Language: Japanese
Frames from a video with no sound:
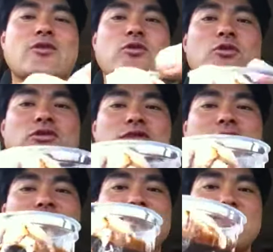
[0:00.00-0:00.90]
こち
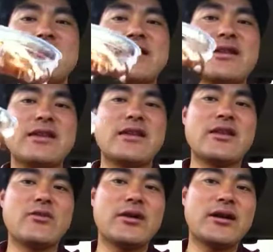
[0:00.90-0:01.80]
らですね。
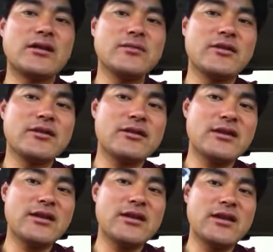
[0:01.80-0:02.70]
わかりますか
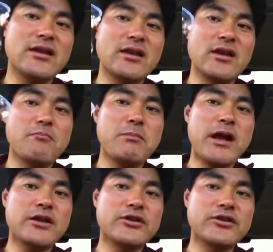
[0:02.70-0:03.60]
ね
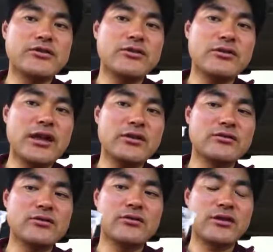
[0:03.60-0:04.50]

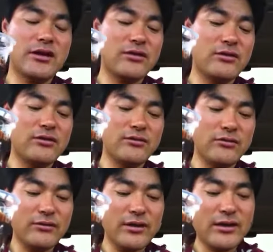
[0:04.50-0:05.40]
マクドナルドさん
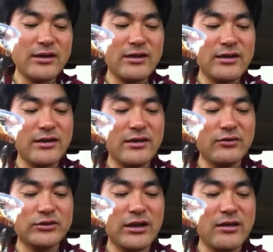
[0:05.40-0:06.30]
の、えー、
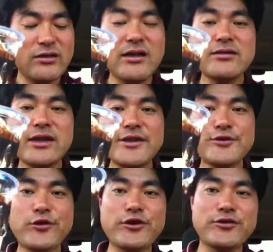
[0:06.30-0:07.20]
こちら、
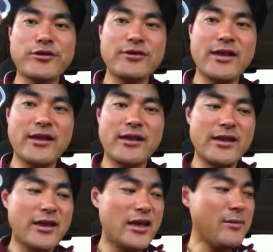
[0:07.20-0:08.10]
サンデーチョコレートですね。
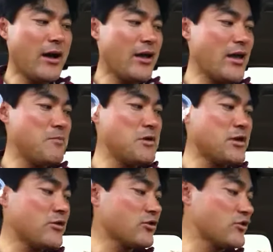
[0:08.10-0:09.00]
今、えー、見
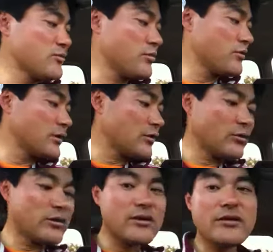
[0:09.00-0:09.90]
せるクーポンでこ
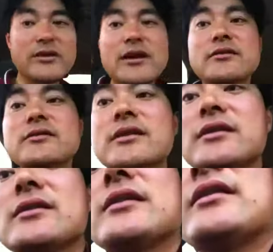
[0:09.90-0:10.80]
れですね、100円
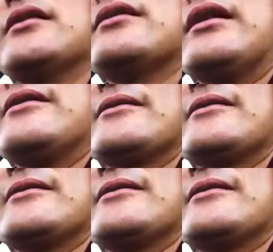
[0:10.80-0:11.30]
だったかな、これ。